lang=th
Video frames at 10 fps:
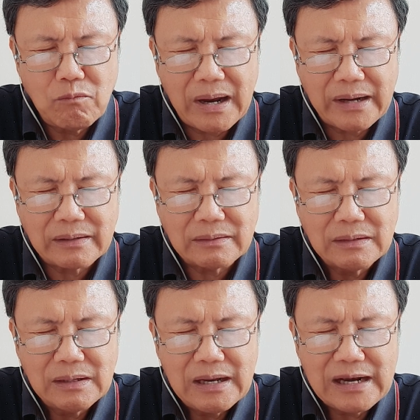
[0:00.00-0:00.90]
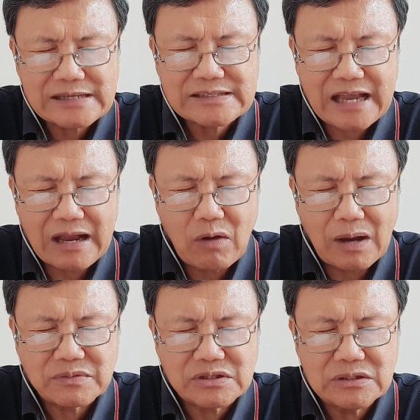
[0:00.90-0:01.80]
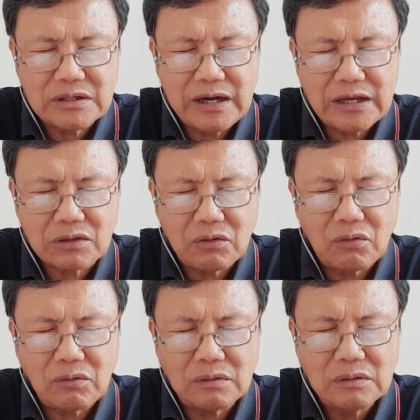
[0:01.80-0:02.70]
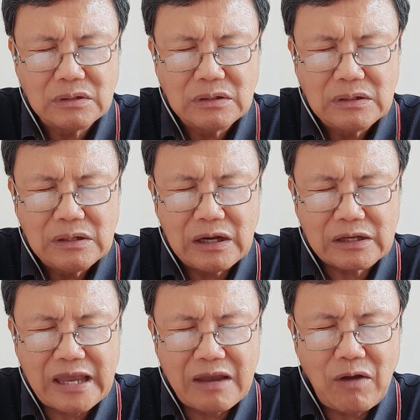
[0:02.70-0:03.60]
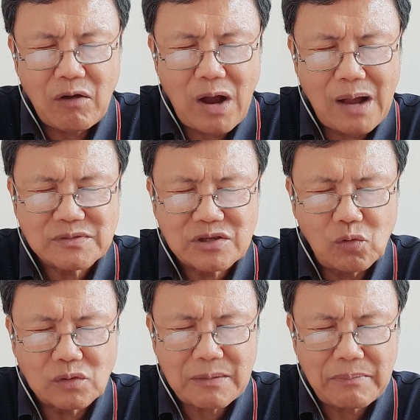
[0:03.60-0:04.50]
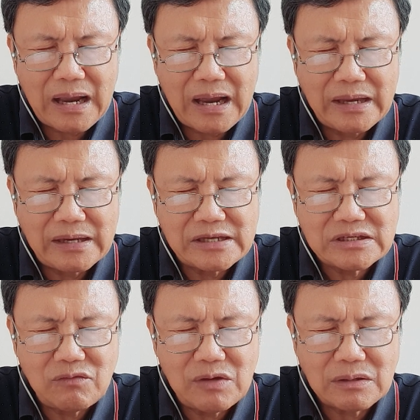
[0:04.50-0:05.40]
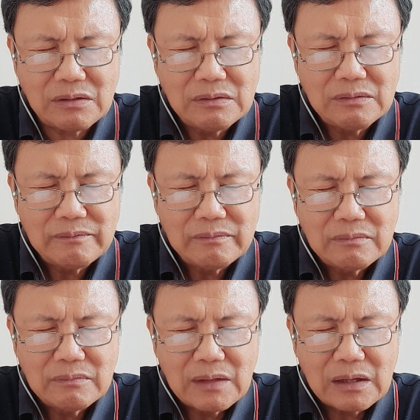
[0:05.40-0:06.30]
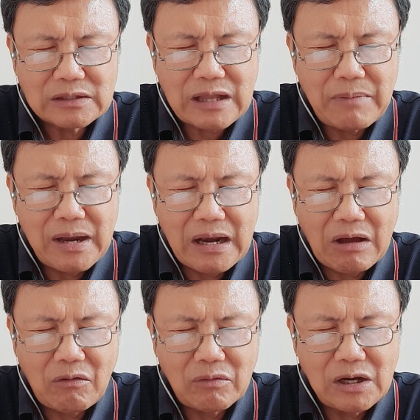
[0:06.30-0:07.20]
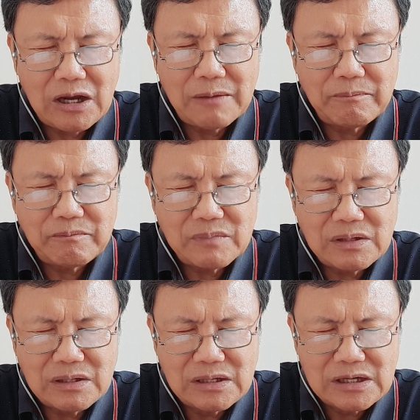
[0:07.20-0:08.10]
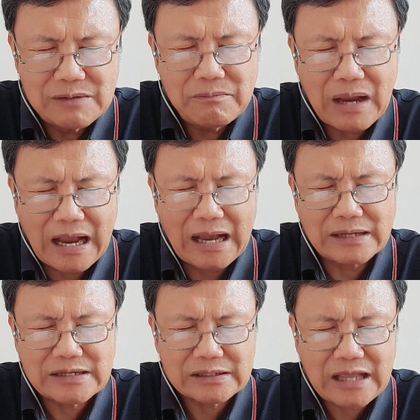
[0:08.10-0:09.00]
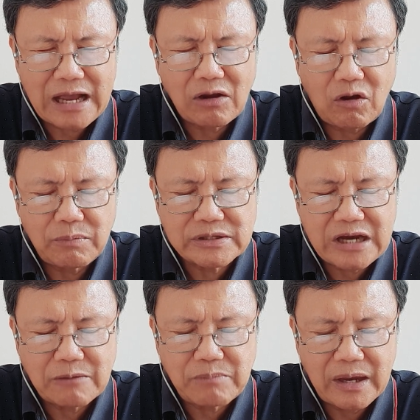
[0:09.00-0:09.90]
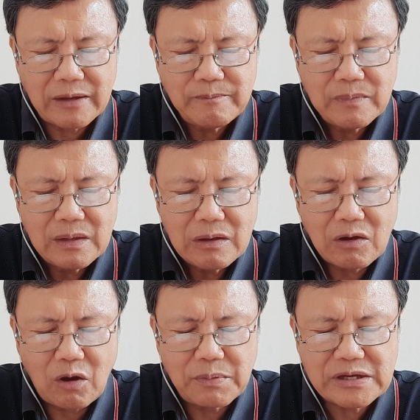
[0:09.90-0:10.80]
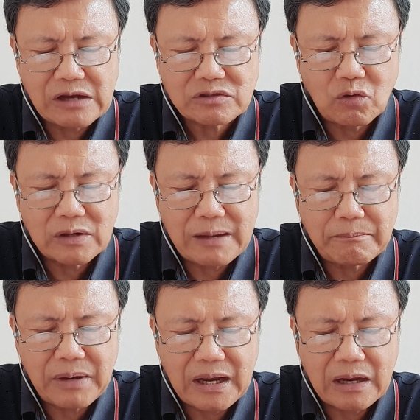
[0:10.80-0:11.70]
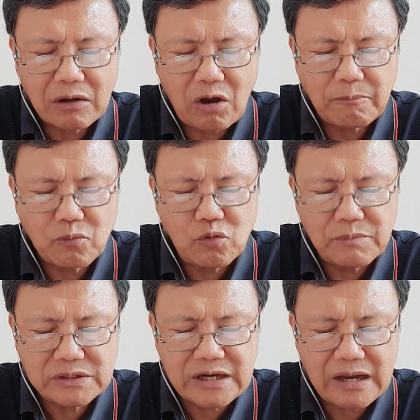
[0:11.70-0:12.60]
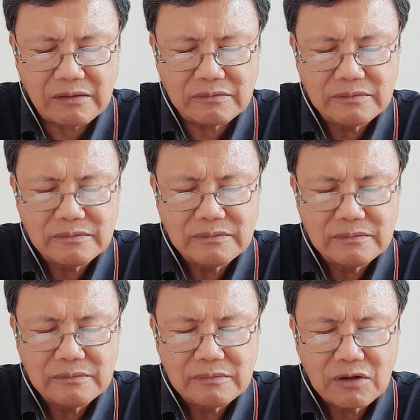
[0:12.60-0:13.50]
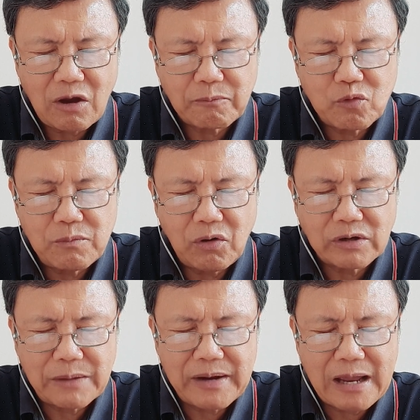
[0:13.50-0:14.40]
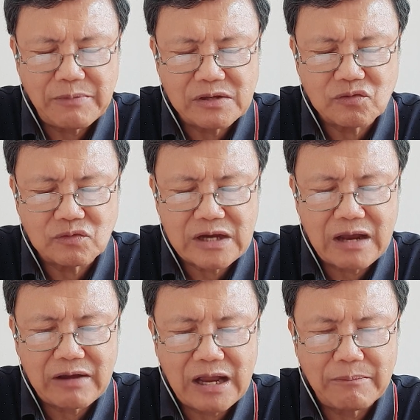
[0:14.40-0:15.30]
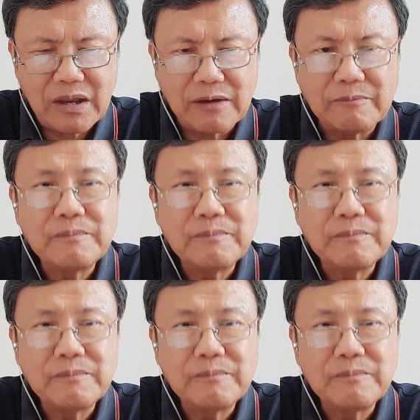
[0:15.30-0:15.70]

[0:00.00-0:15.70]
งมั่น รักษาความเชื่อให้ตรง และเก่งว่าความสะดวกสบายในชีวิตจะทำให้เราลืมลืมห่างจากทางของพระเจ้าไป ขอพระเจ้าทรงนำพา ขอบคุณพระเจ้า ขอบคุณพระองค์ในพระนามพระเยซูเจ้า อาเมน